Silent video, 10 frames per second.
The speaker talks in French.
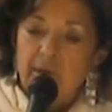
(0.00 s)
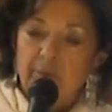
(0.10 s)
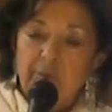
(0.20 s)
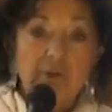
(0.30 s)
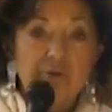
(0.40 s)

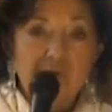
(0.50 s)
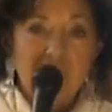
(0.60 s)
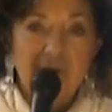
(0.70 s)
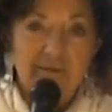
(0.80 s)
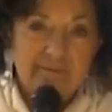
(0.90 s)
Puis un
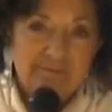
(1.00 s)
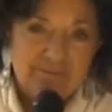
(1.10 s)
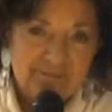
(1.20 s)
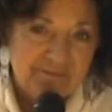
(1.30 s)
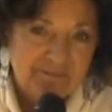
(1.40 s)
jour, euh,
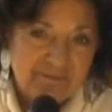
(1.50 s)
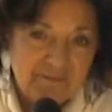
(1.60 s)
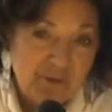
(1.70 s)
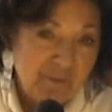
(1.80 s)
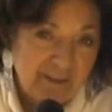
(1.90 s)

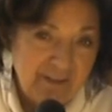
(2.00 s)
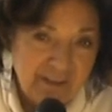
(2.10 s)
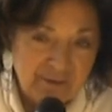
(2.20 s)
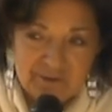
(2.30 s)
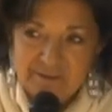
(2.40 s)
ce
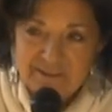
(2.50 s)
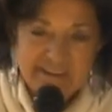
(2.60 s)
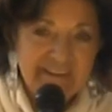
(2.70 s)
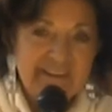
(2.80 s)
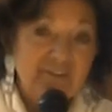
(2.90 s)
pervers euh,
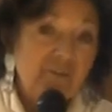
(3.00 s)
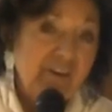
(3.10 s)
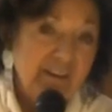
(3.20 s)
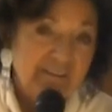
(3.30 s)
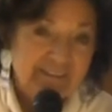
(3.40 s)
s'en
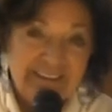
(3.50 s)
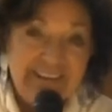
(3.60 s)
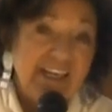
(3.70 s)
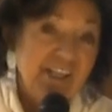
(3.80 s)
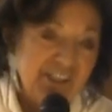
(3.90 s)
va,
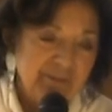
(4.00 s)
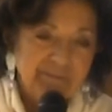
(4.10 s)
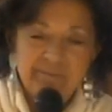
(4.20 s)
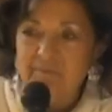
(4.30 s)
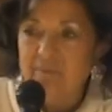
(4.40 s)
dégage.
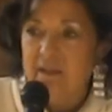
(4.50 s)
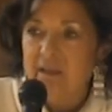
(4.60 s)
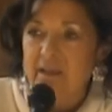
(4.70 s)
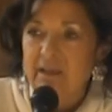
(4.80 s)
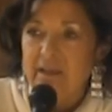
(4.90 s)

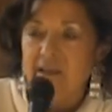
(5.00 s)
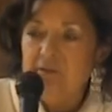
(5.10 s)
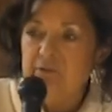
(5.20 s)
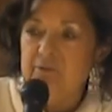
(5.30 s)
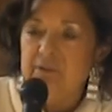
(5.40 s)
Et
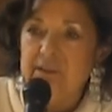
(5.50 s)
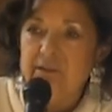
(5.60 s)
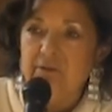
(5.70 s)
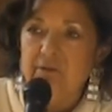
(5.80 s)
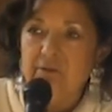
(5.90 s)
vous vous
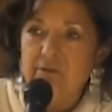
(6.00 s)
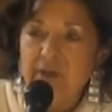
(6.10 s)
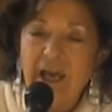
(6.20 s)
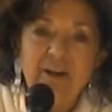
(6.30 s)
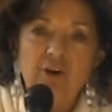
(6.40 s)
dites euh,
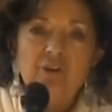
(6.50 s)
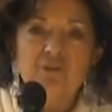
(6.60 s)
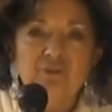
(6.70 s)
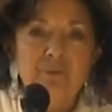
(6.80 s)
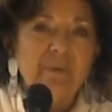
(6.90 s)
alors je
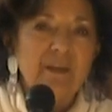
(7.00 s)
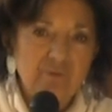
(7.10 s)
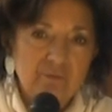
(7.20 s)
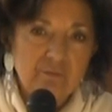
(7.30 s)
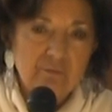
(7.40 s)
suis
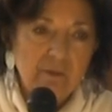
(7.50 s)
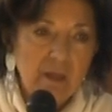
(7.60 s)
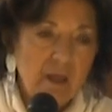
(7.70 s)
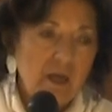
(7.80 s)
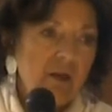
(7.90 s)
perdu.
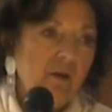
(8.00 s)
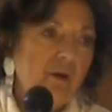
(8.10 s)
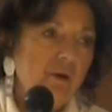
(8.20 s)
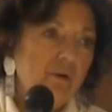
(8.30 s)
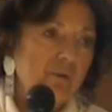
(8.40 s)

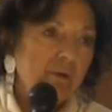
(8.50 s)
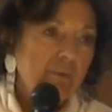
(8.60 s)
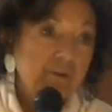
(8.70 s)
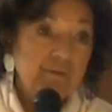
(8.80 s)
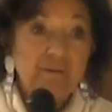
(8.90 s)
Alors euh,
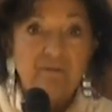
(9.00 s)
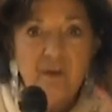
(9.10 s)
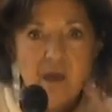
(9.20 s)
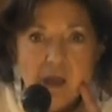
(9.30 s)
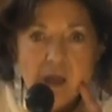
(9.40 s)
comment je vais
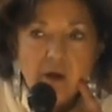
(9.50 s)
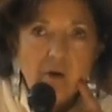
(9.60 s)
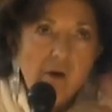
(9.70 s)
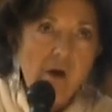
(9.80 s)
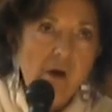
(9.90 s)

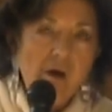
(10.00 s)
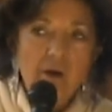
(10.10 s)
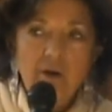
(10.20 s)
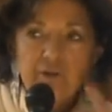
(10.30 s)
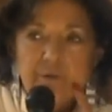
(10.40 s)
faire Je
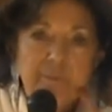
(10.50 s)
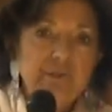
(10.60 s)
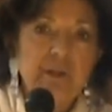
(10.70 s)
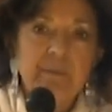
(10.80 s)
oh, Je vais plus jamais